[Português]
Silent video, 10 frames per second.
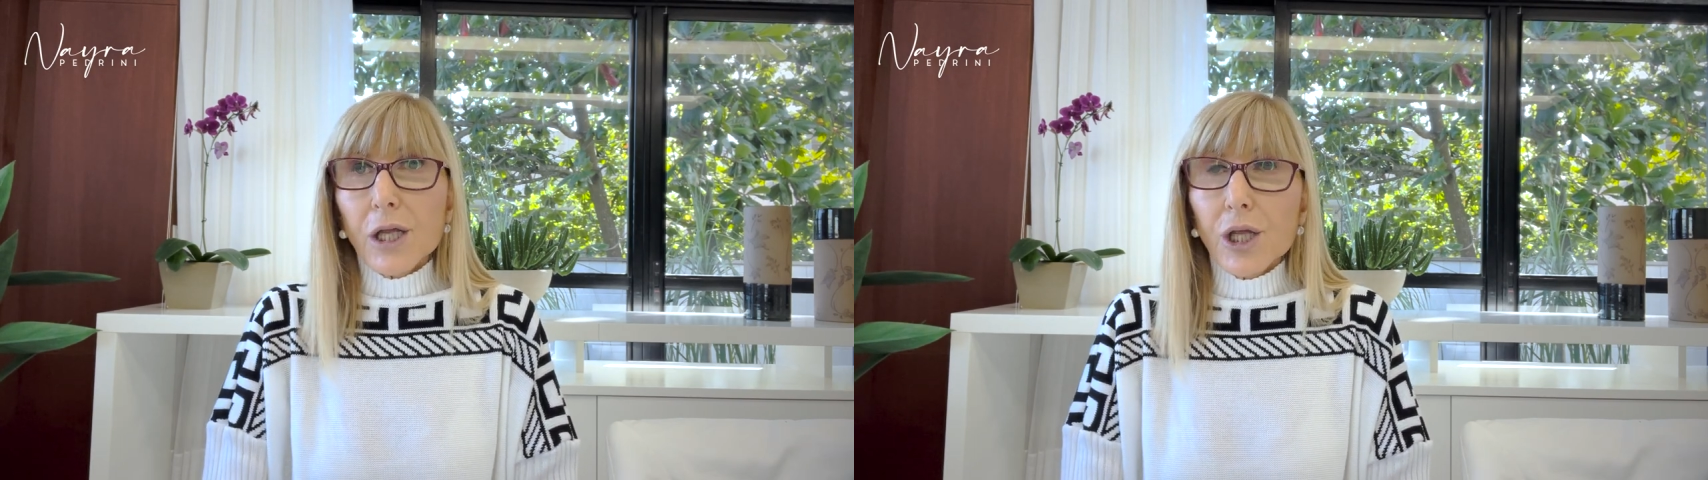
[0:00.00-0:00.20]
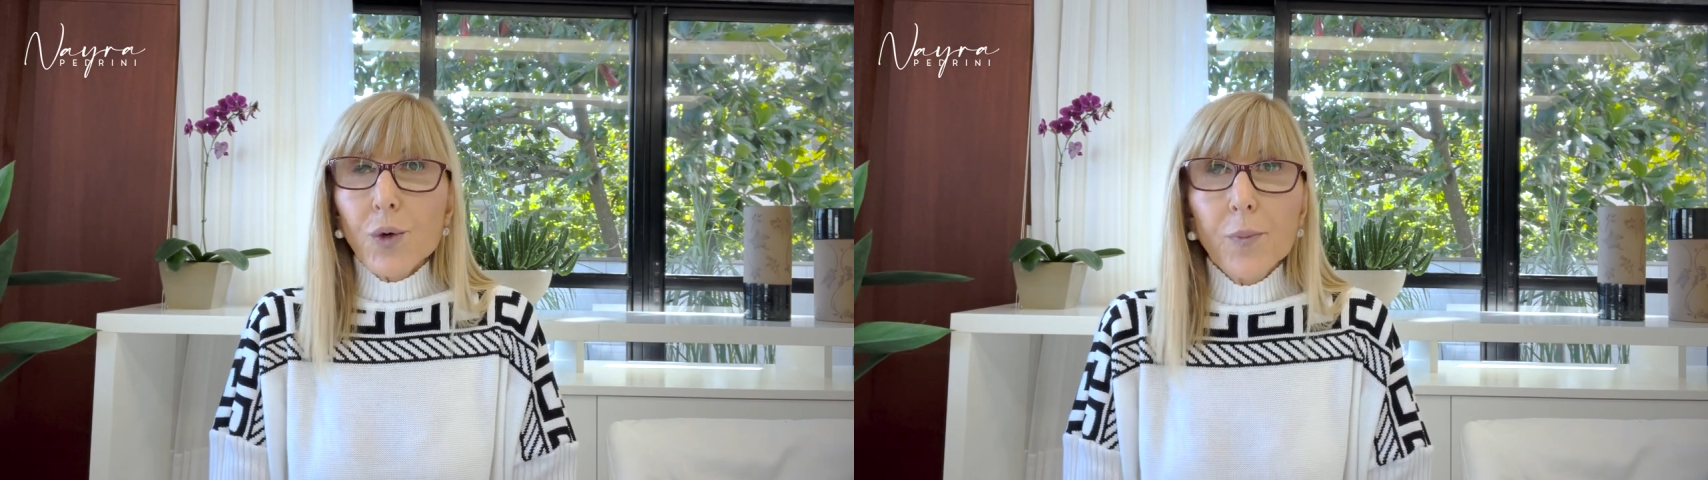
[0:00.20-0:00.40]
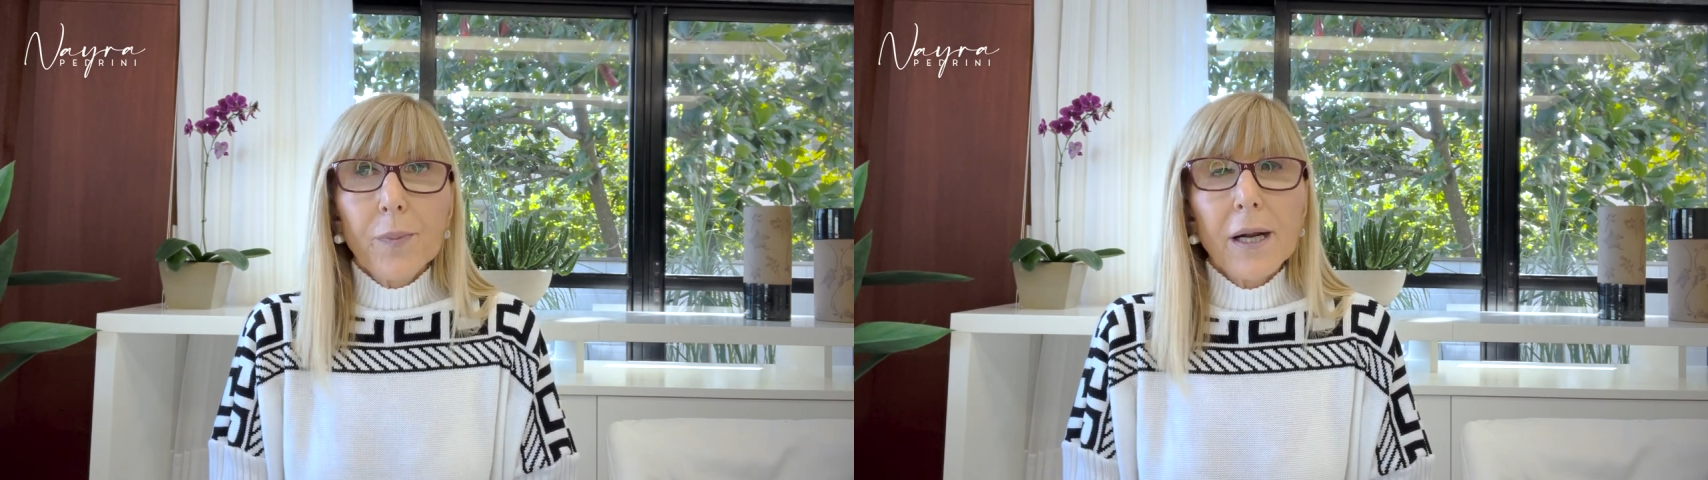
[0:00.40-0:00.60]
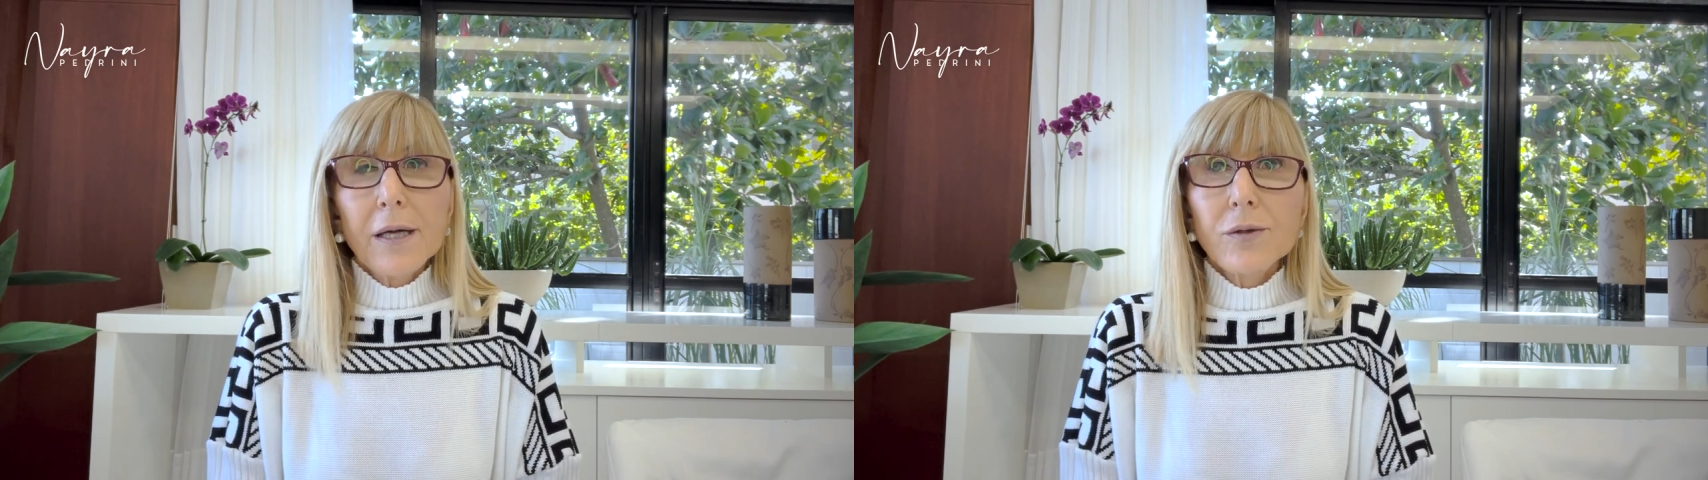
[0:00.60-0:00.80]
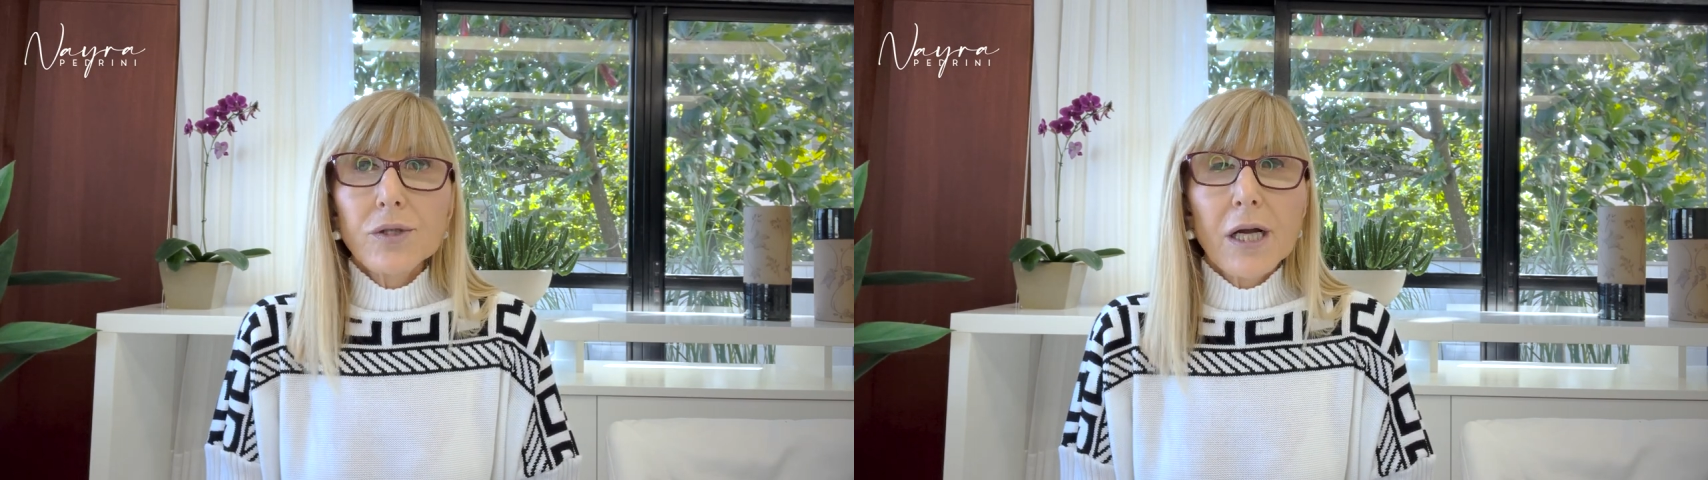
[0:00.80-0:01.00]
que o
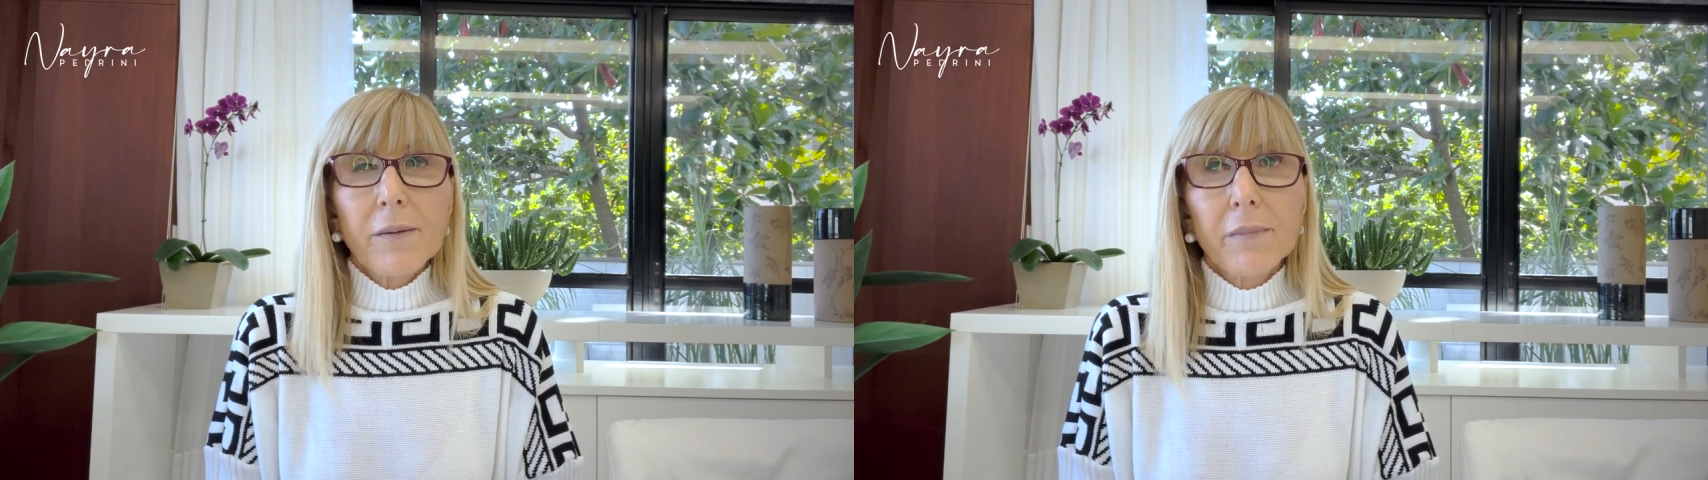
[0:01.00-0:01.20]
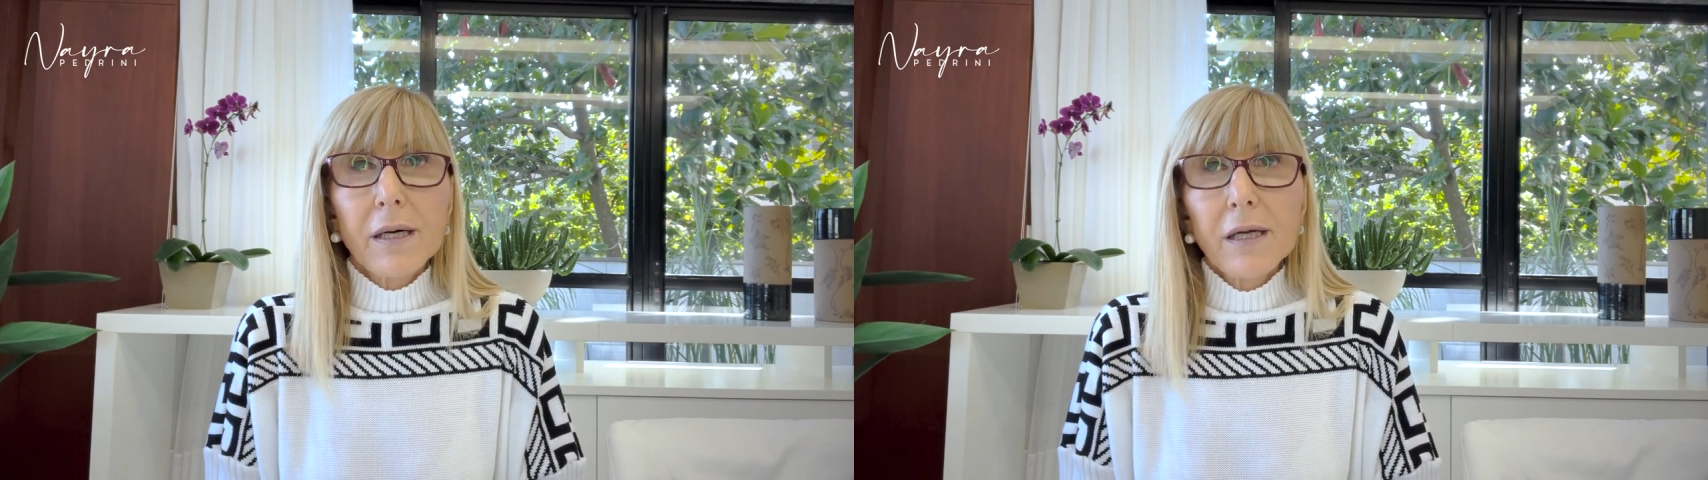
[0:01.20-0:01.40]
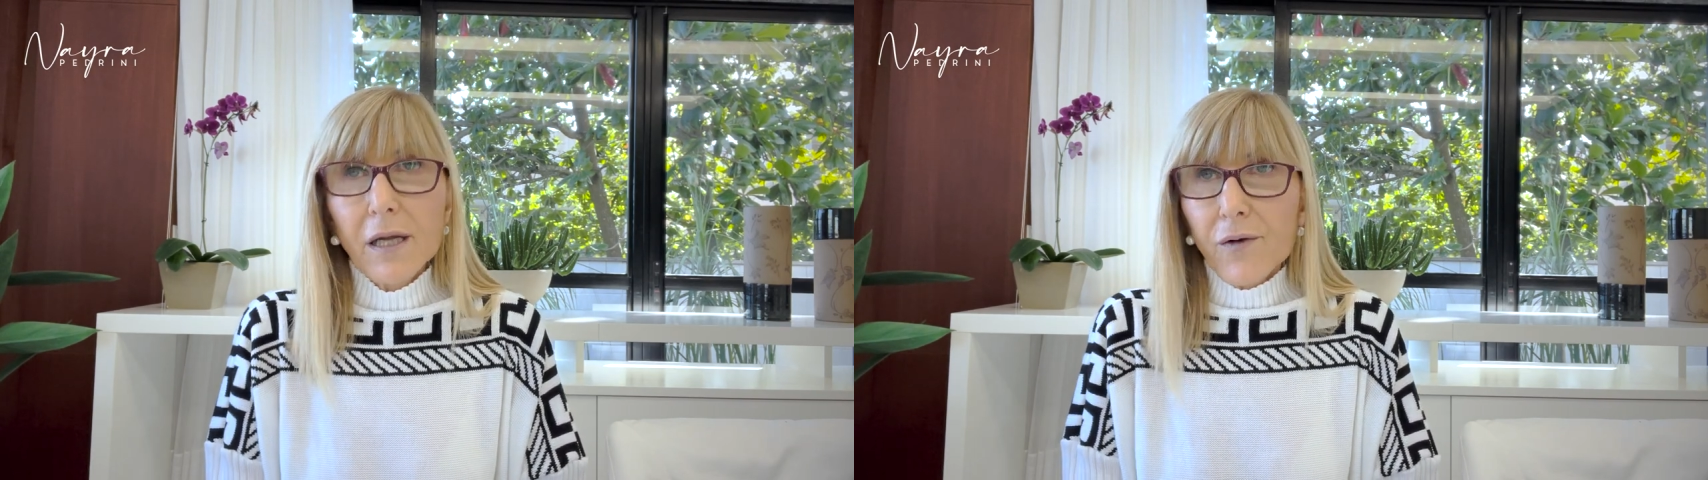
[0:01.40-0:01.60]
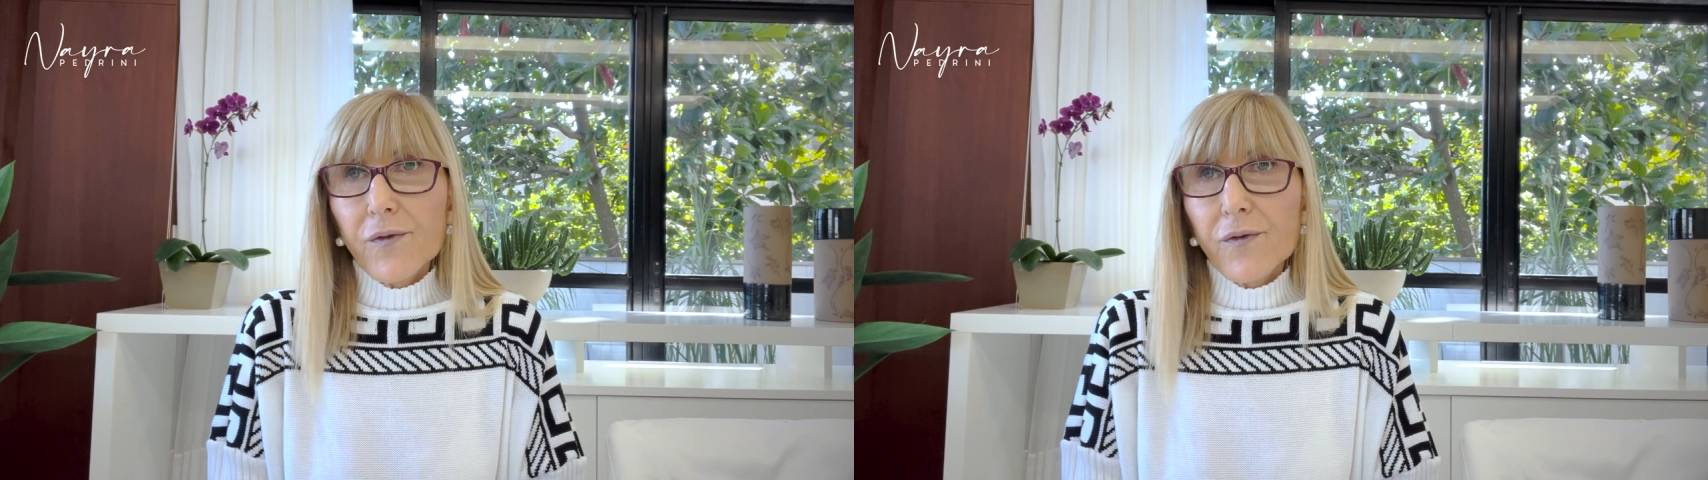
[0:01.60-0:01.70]
plano de Amã